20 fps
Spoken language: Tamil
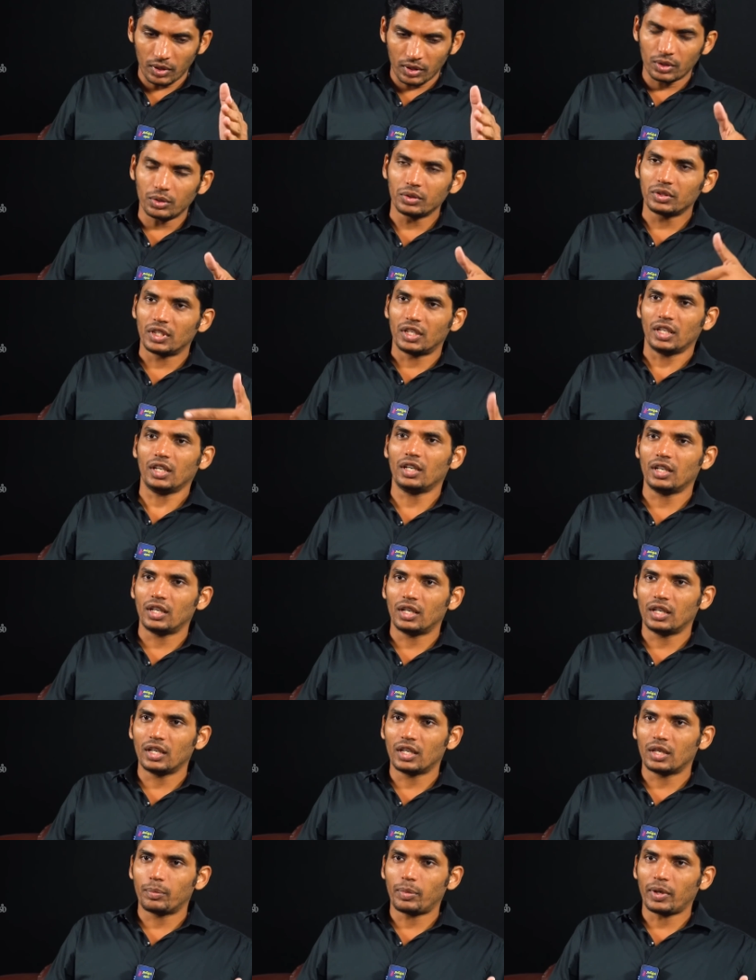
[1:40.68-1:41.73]
கோர்ட்டும் திடீர்னு
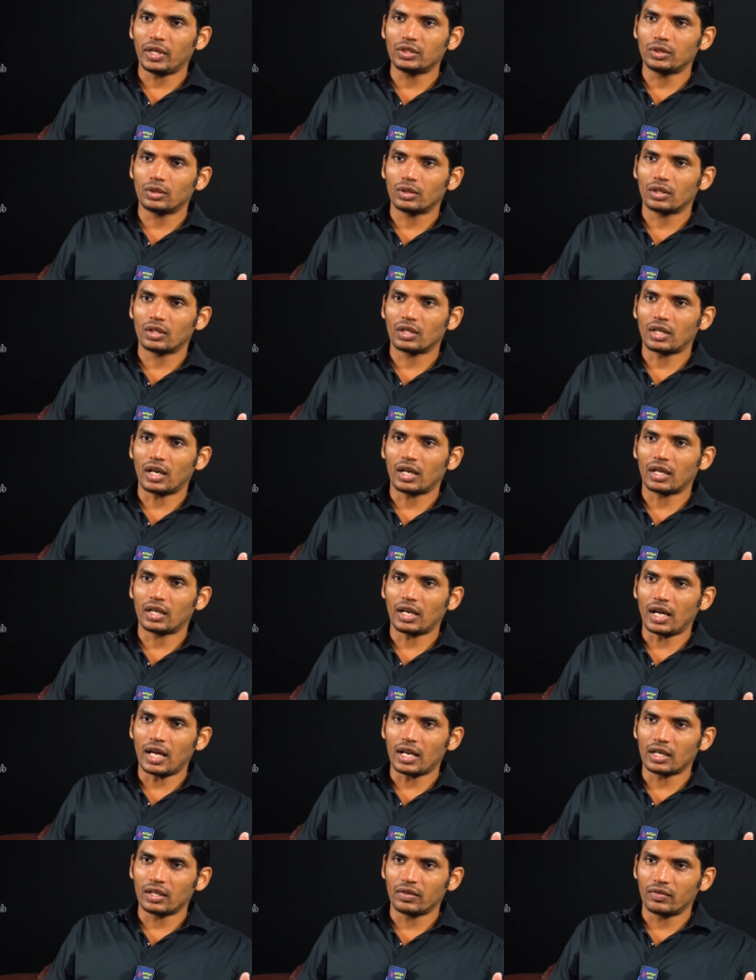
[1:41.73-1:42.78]
இன்னைக்கு பேசுறதுக்கான
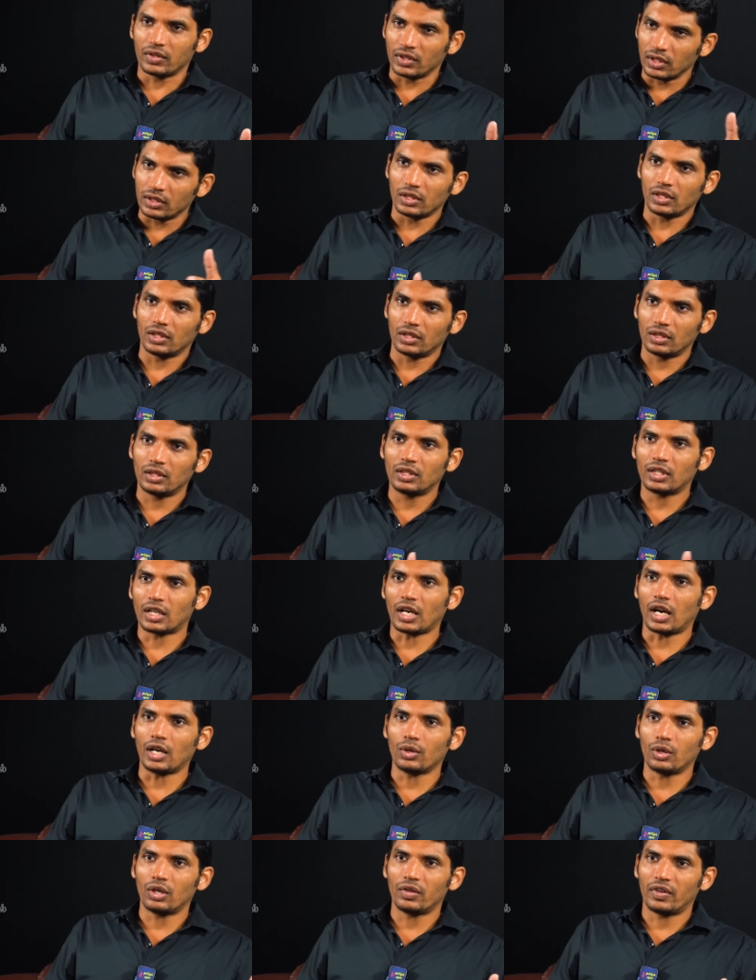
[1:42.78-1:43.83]
காரணம் வந்து இந்த
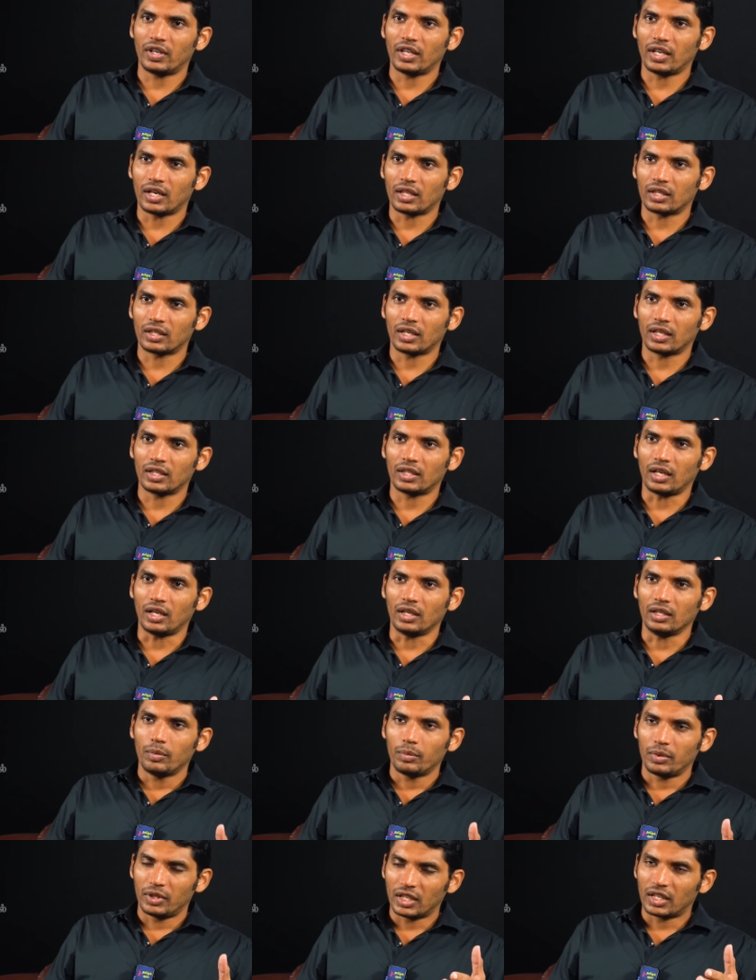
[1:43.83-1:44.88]
காணொலி வெளியானதுங்கிறது தான்
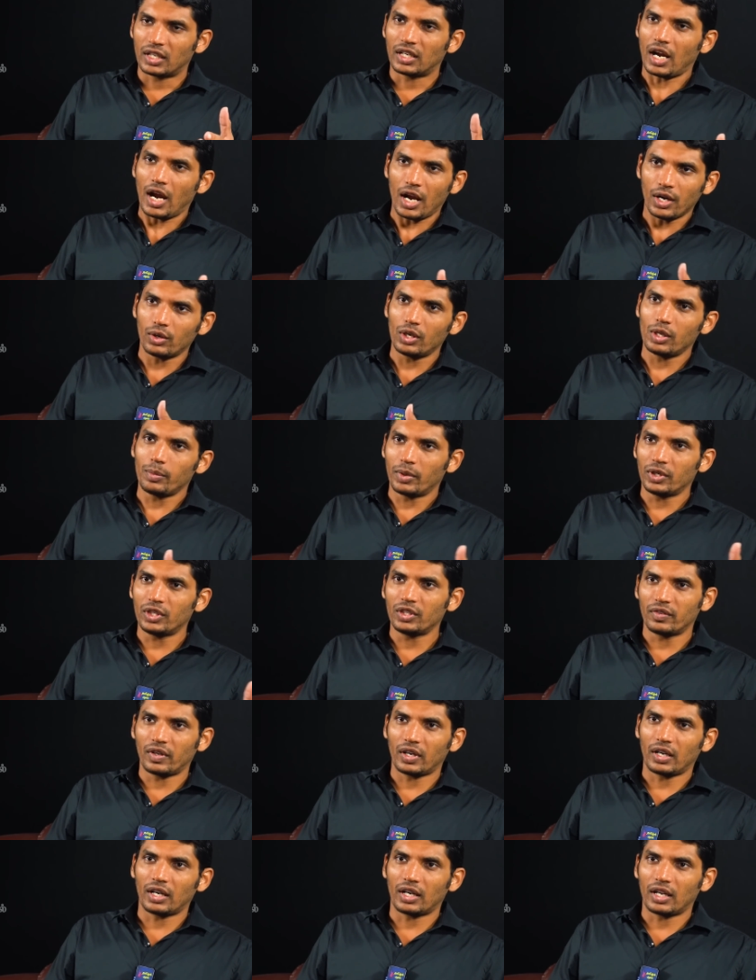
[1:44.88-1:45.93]
இந்த காணொலி
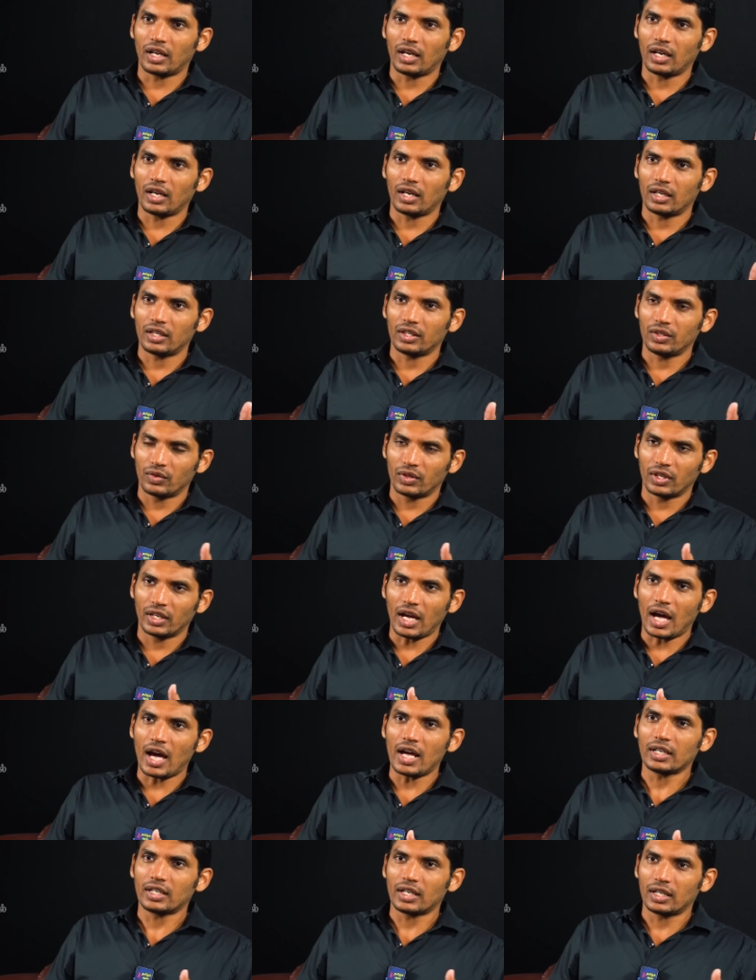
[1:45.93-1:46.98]
மட்டும் வரலன்னா இவங்க
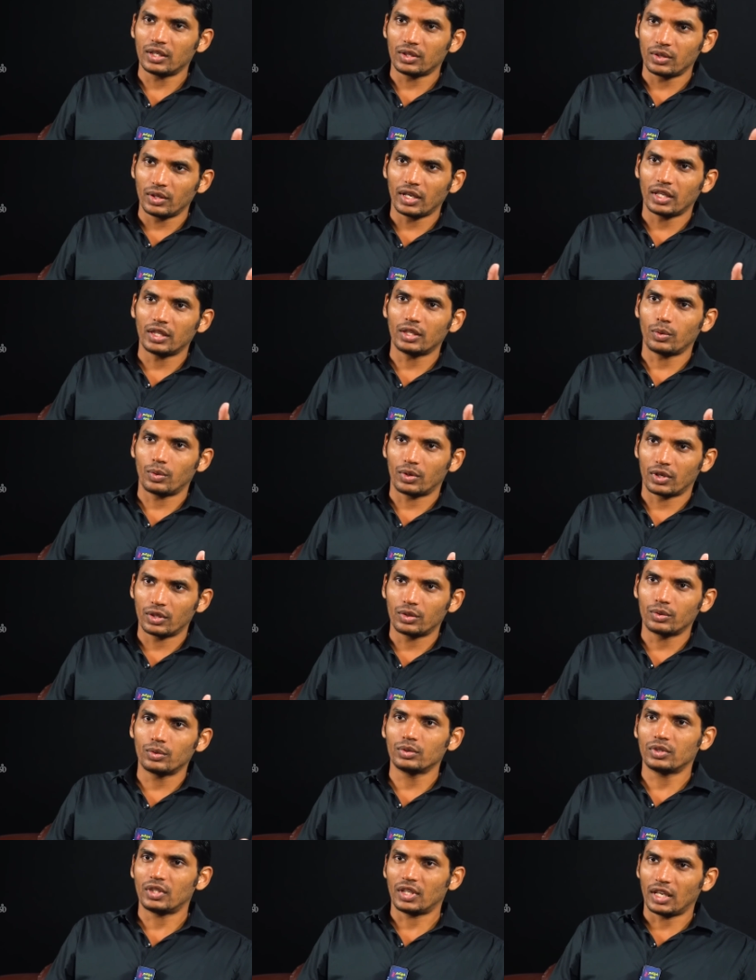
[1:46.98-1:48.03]
யாரு கண்ணுக்கும் எந்த ஒரு
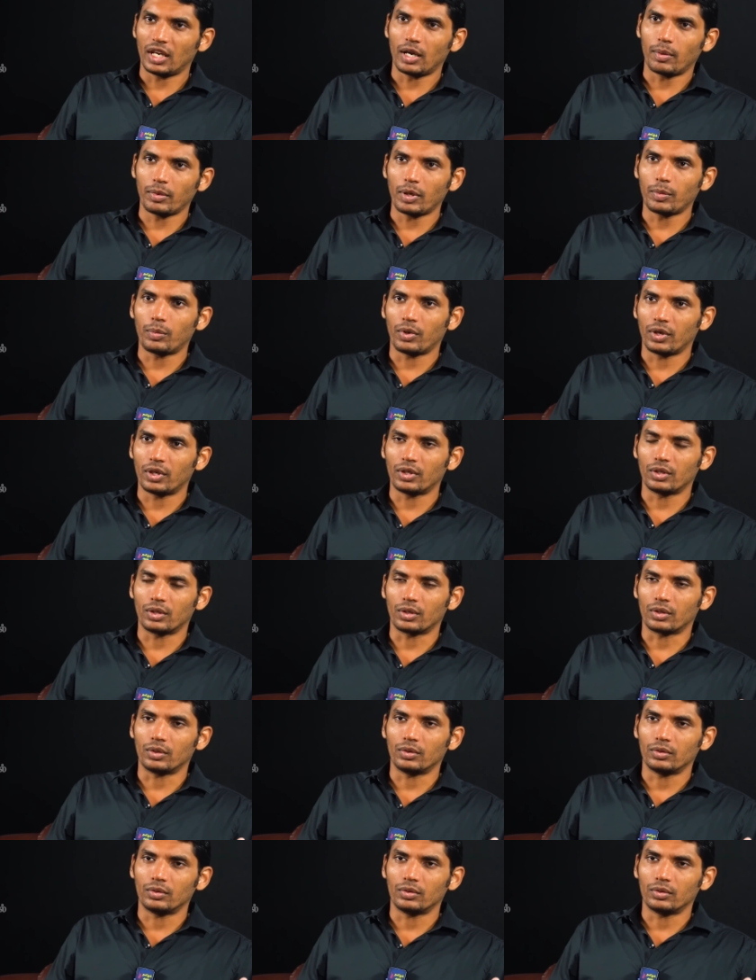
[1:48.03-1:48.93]
இதுவும் தெரியாமையே போயிருந்துடும்